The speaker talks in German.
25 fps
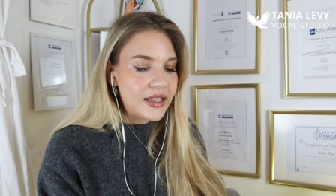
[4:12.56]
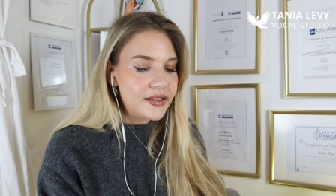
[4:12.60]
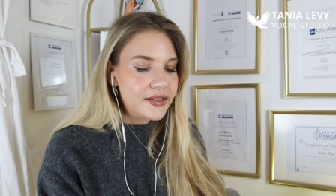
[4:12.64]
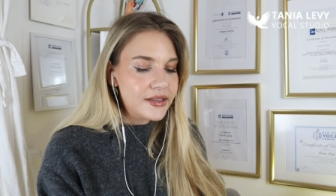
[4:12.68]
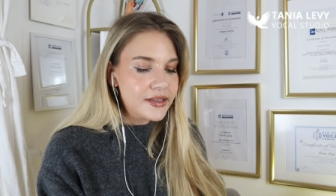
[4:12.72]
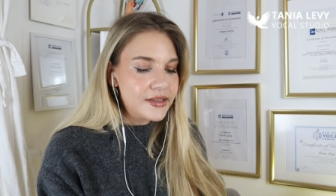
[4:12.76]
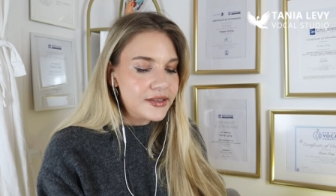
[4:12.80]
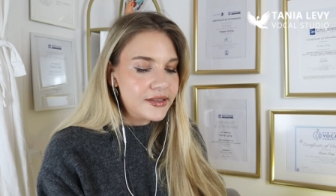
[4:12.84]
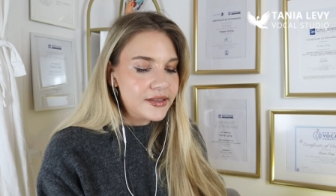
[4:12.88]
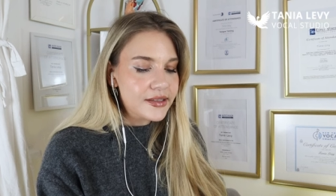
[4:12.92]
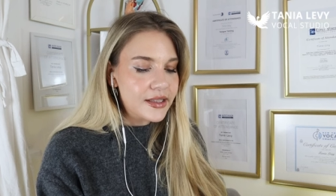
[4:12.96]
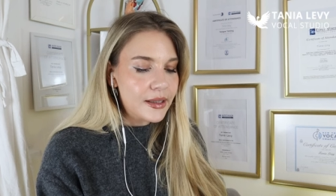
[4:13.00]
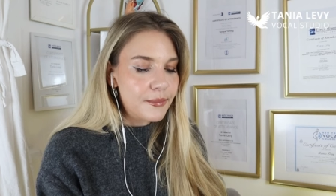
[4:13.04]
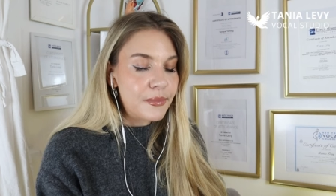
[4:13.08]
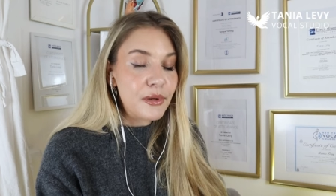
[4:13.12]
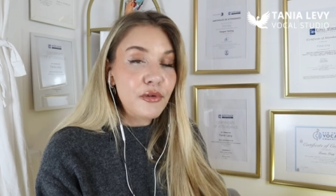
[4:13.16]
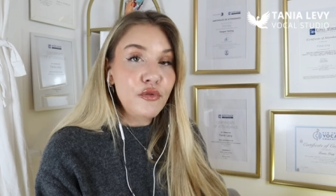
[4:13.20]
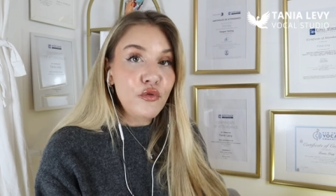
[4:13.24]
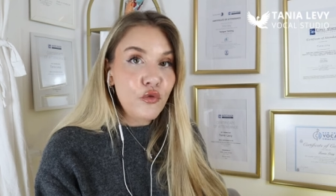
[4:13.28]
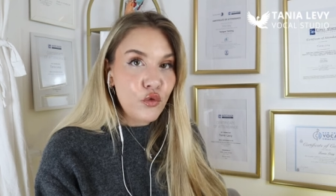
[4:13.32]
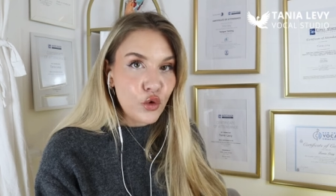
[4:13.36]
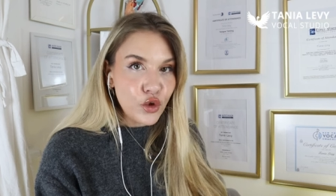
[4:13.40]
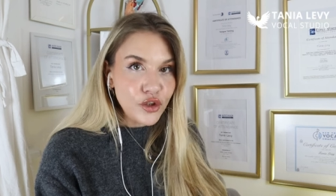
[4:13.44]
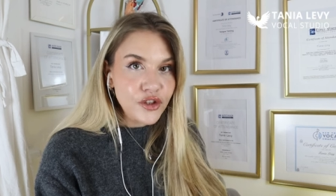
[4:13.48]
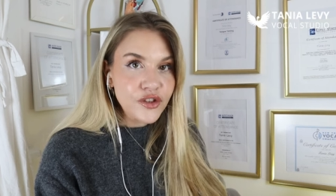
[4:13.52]
Es ist
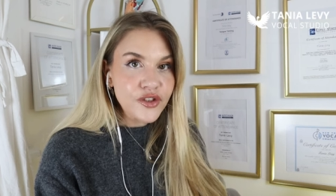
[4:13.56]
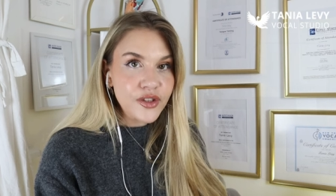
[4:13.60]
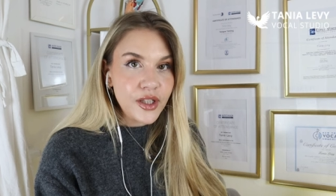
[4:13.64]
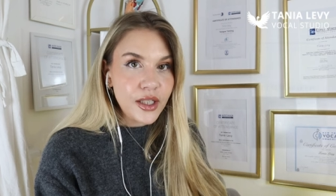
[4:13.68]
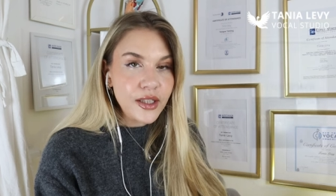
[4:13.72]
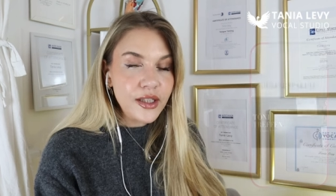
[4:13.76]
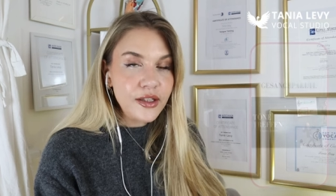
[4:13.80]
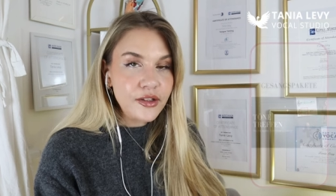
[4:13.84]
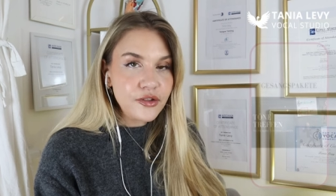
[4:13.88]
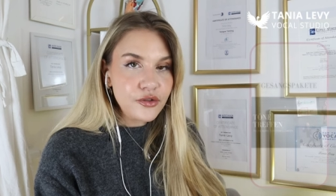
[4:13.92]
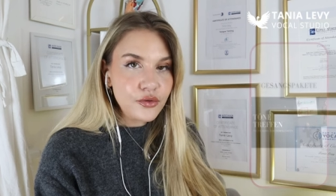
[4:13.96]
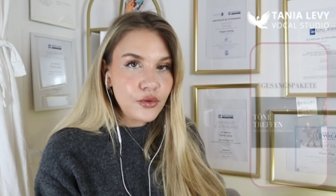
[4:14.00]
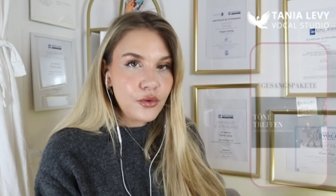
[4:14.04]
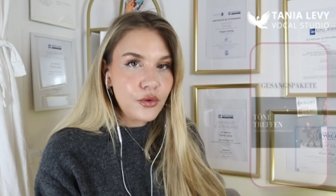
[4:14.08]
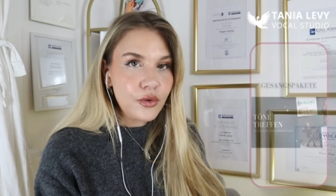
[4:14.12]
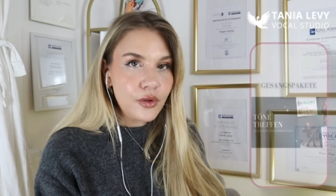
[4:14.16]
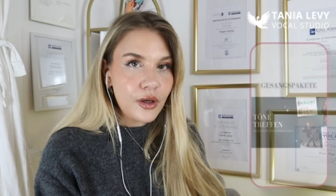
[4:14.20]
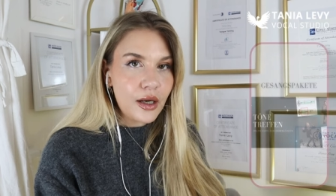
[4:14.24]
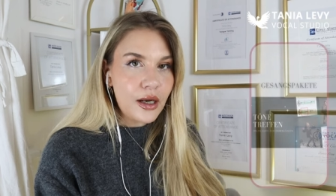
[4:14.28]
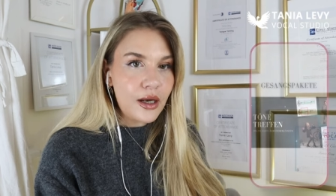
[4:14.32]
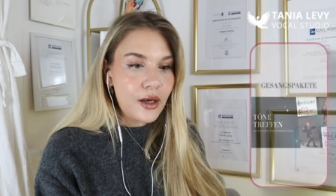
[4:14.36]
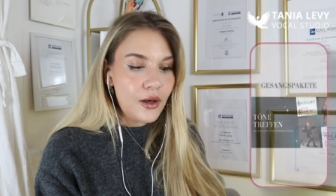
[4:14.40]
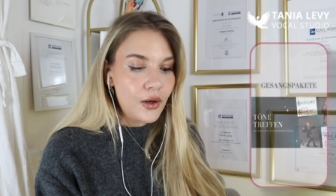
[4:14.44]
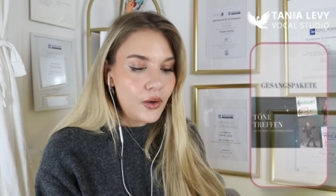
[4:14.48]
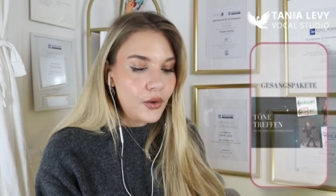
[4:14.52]
bewusster
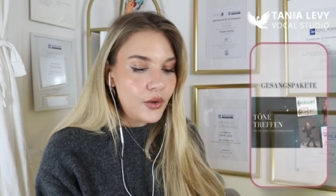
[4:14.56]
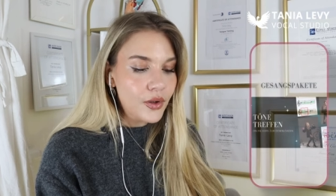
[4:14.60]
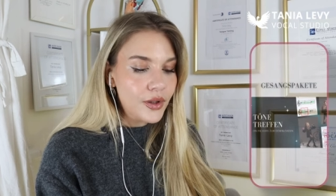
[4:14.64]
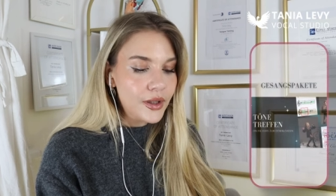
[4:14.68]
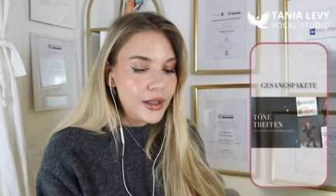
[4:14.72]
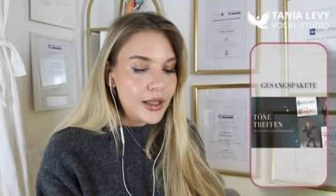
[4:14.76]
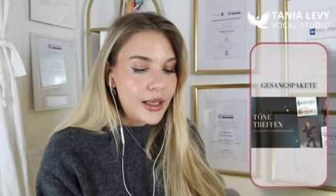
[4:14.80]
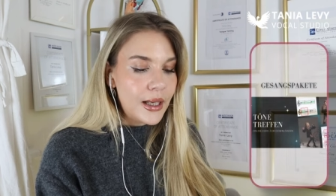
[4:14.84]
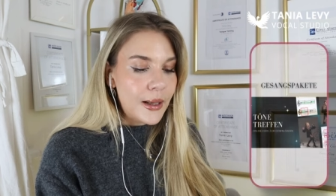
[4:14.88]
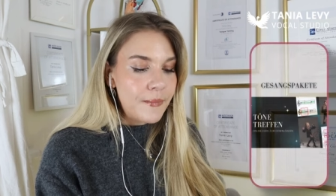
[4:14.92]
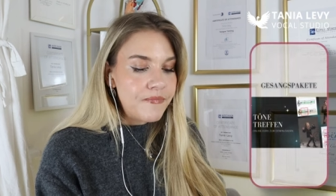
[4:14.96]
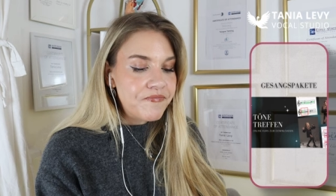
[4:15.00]
gesungen auch.